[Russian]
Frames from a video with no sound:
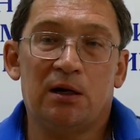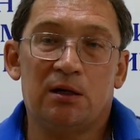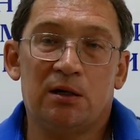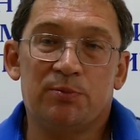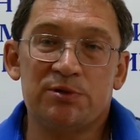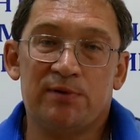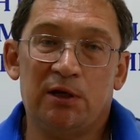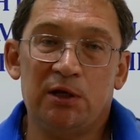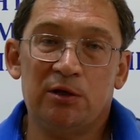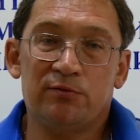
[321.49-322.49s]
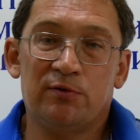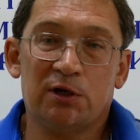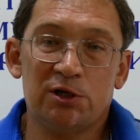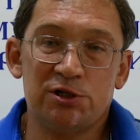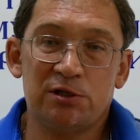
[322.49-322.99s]
а, позволяют
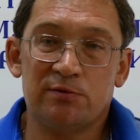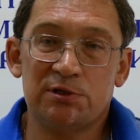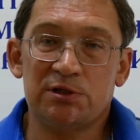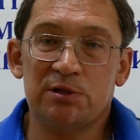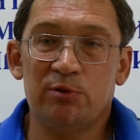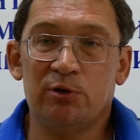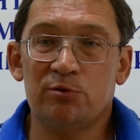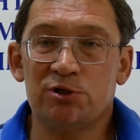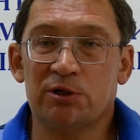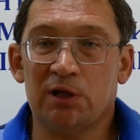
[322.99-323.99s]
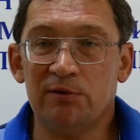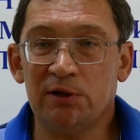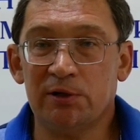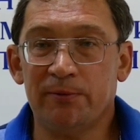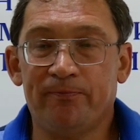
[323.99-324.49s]
выращивать эмбрион
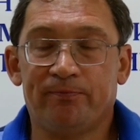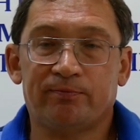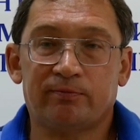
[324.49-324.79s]
человека